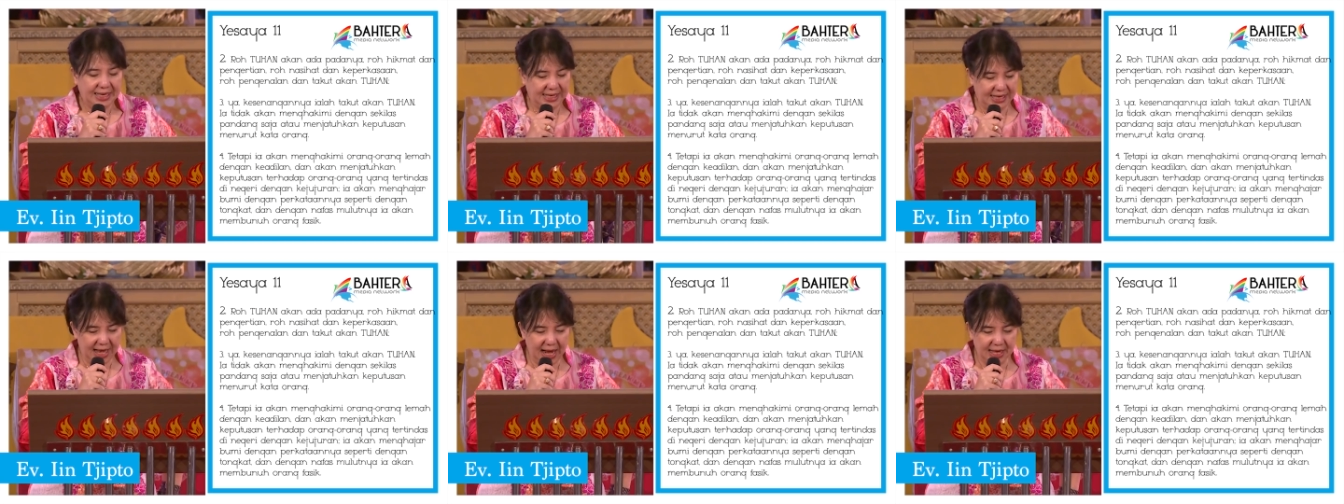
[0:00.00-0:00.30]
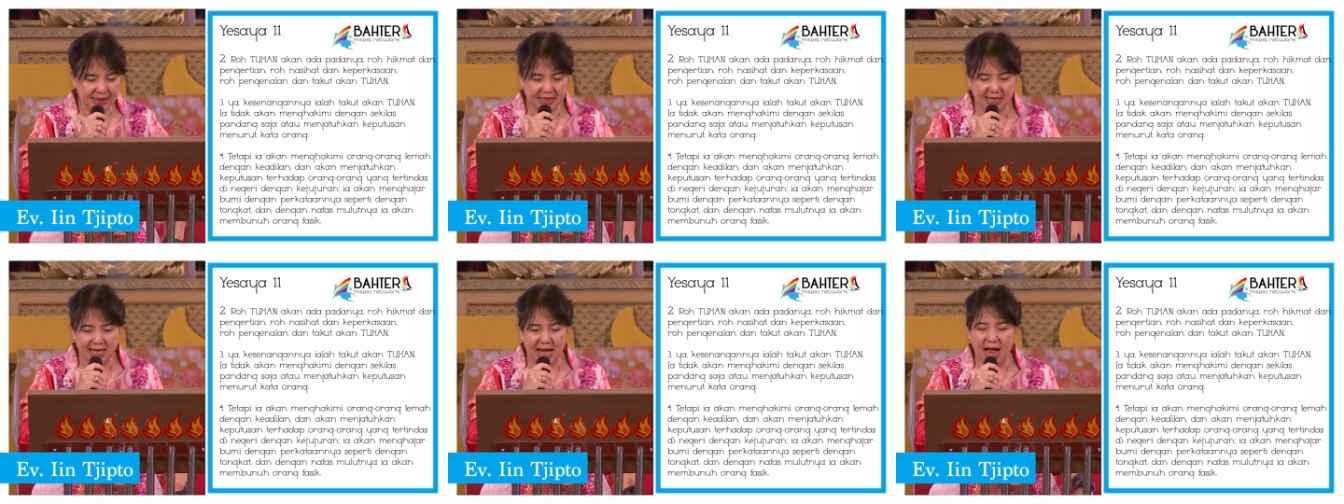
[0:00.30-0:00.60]

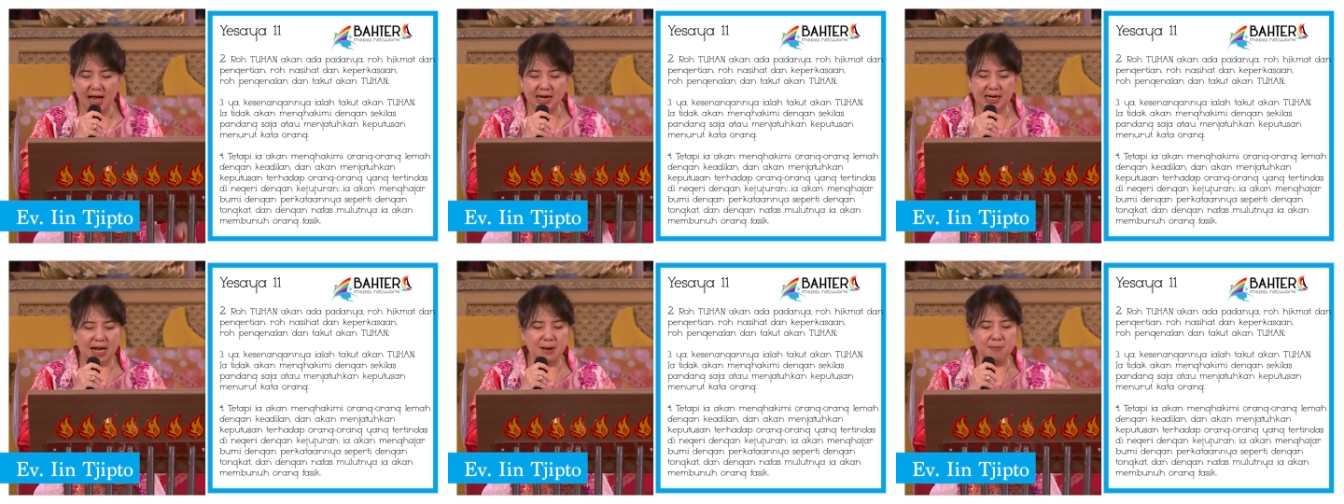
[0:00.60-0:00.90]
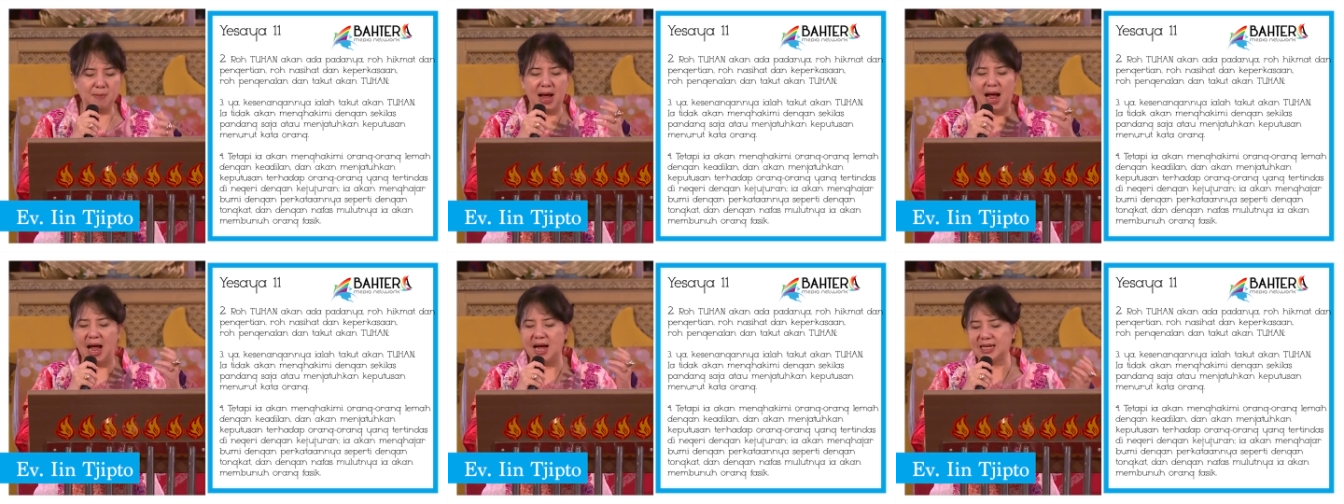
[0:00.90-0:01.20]
Ia tidak
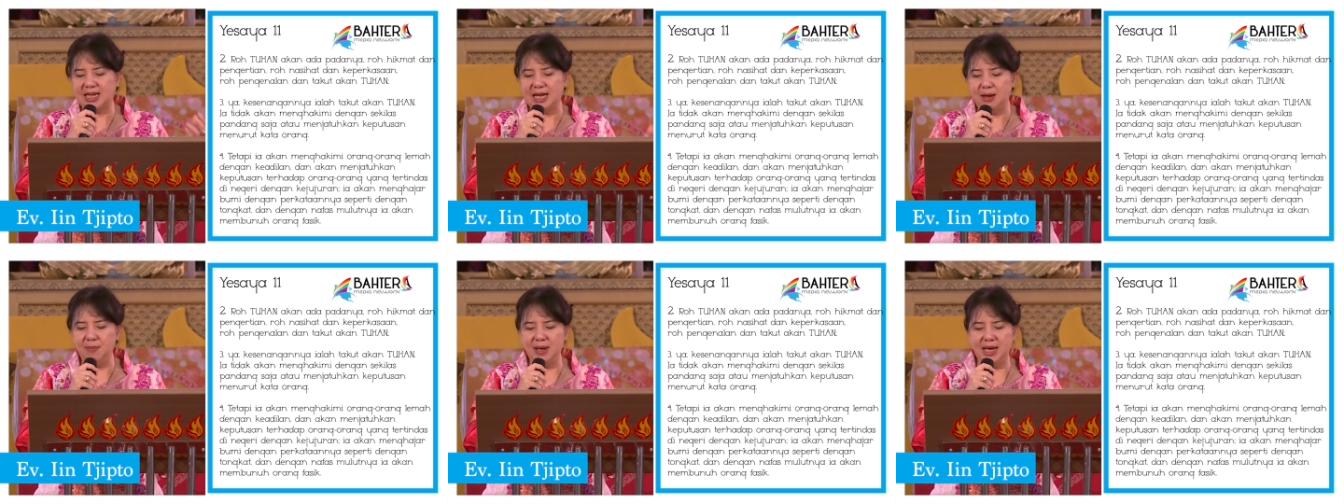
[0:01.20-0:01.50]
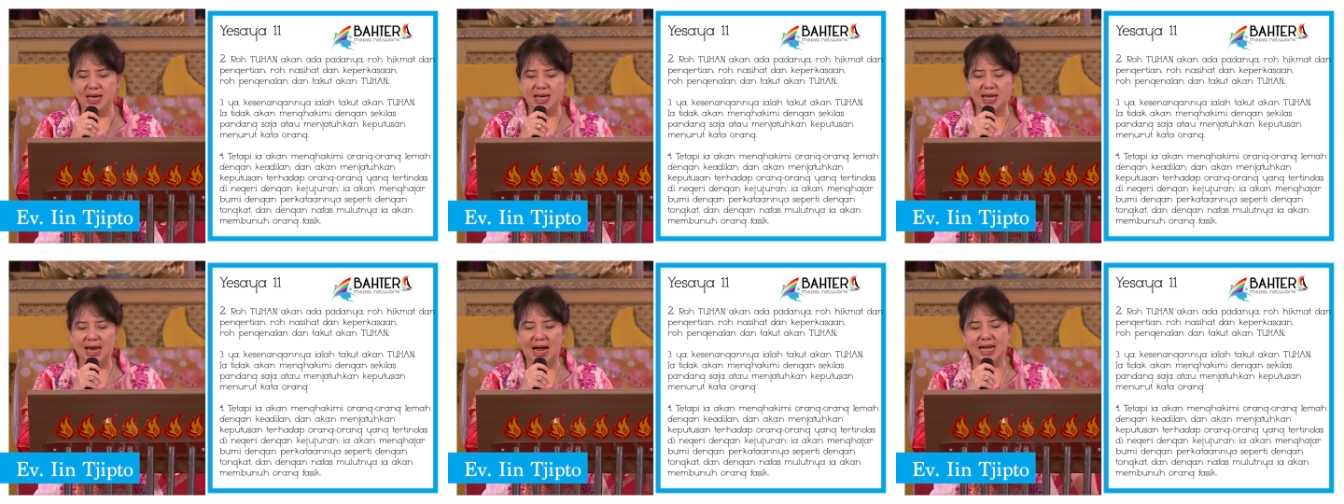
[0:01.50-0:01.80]
akan
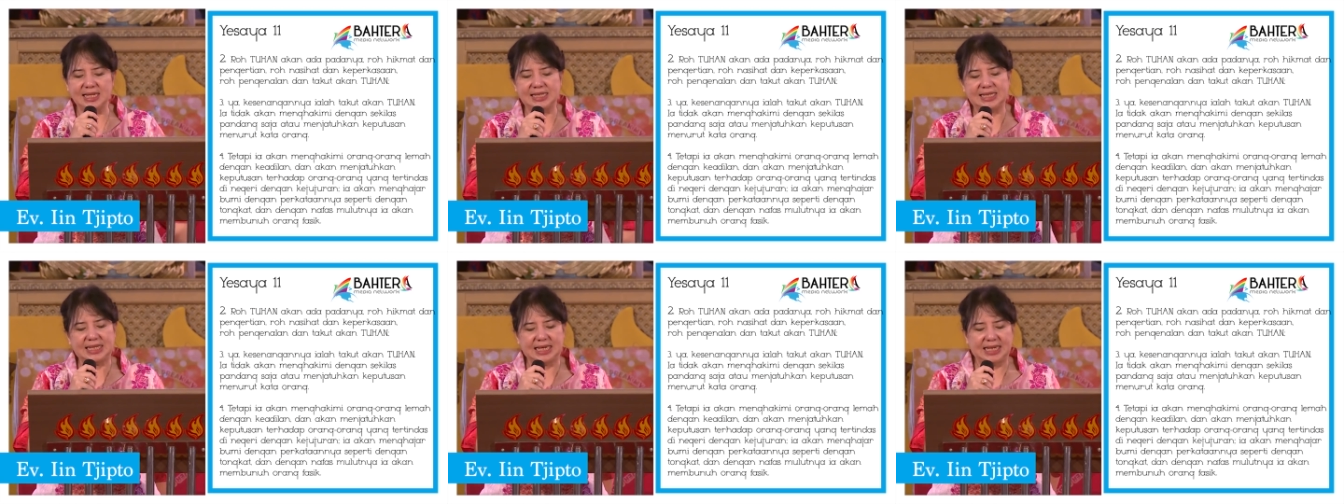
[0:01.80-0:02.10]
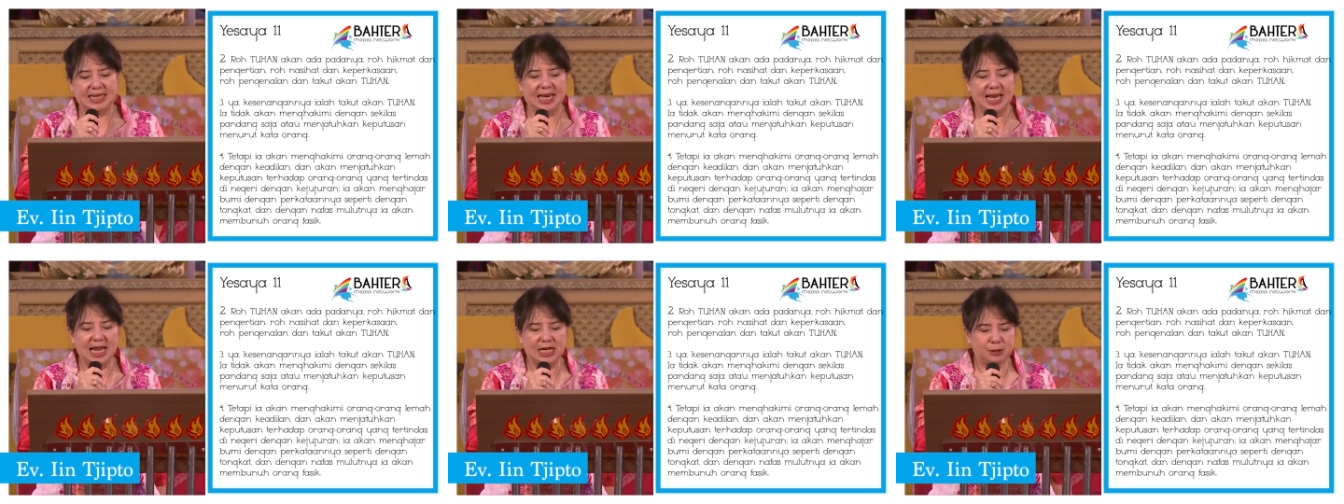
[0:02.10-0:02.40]
menghakimi dengan
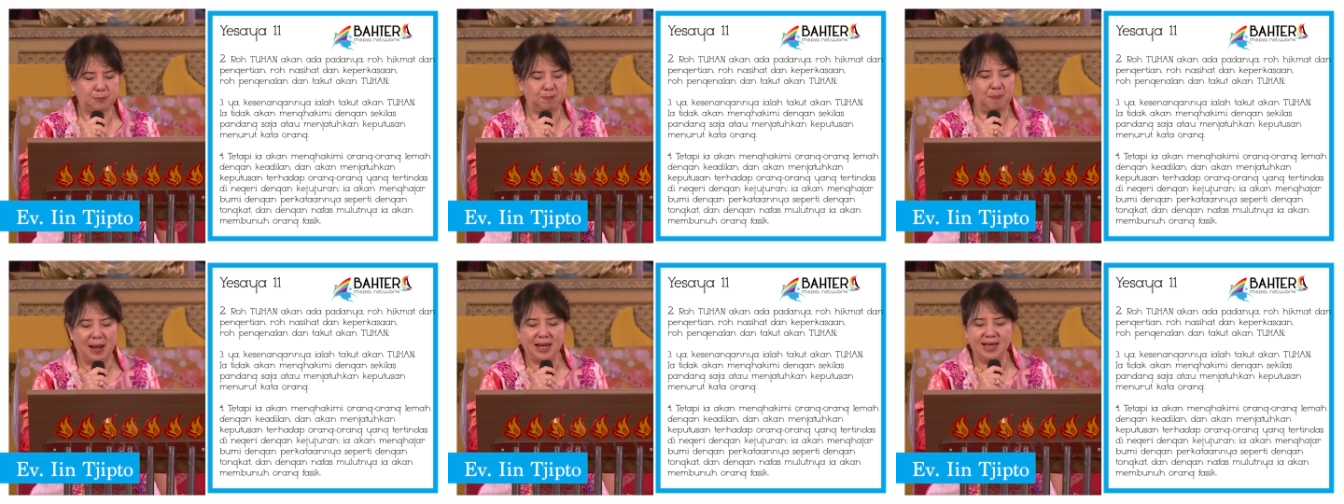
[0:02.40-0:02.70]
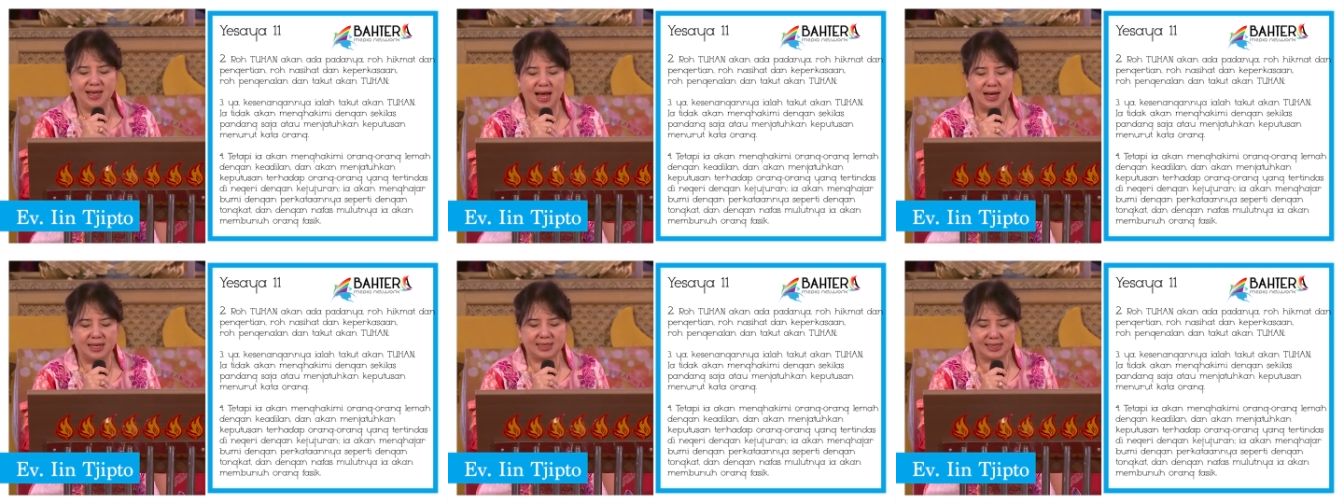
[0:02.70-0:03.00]
sekilas
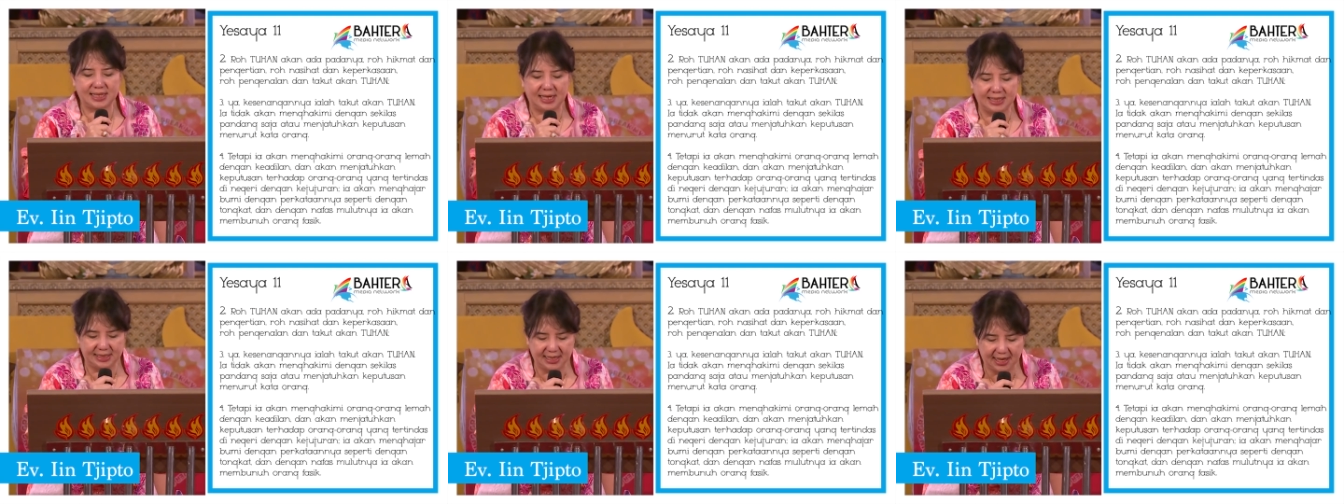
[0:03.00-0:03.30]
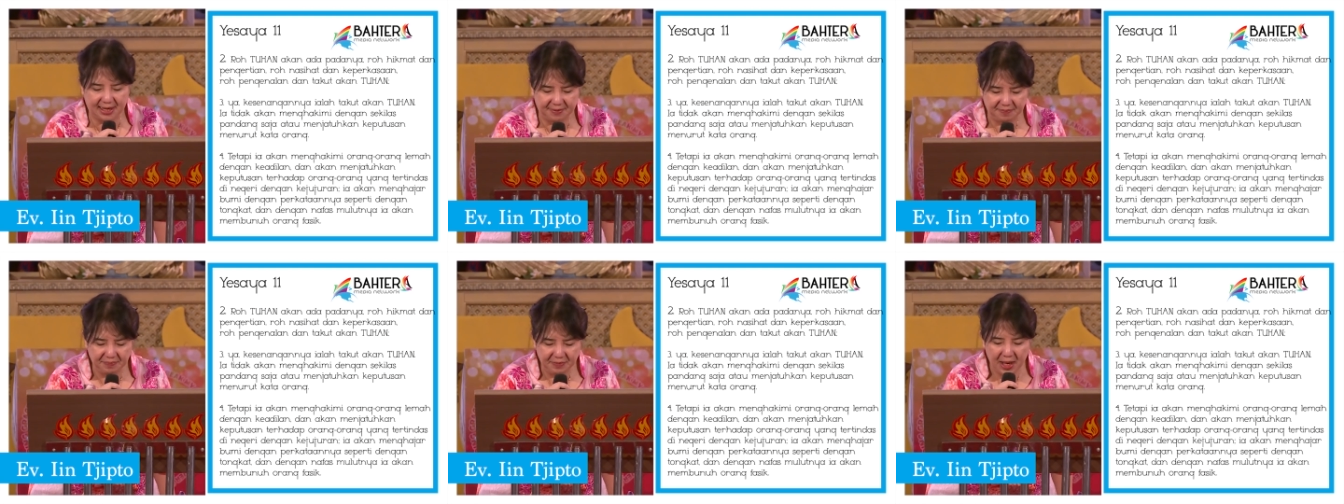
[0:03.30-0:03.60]
pandang
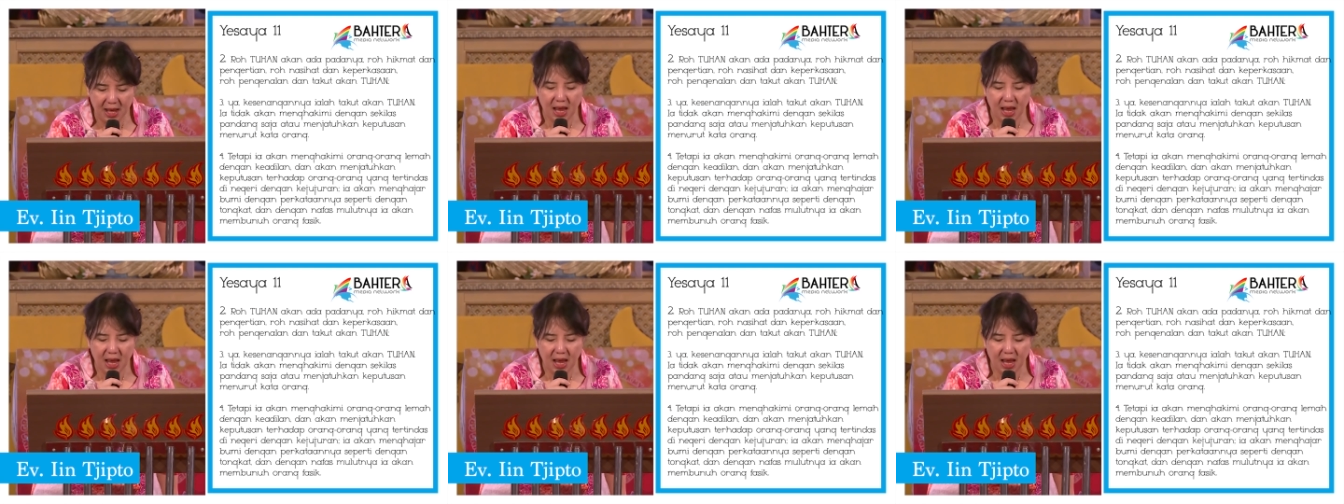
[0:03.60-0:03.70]
saja